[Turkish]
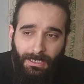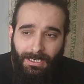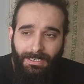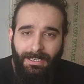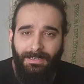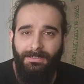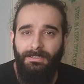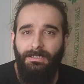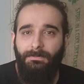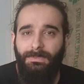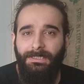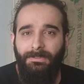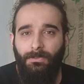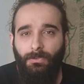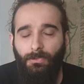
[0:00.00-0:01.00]

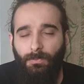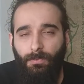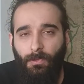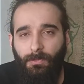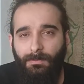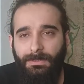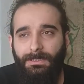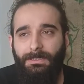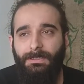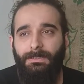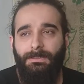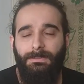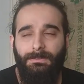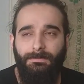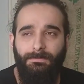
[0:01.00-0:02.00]
ayarlanabilir olup olmadığı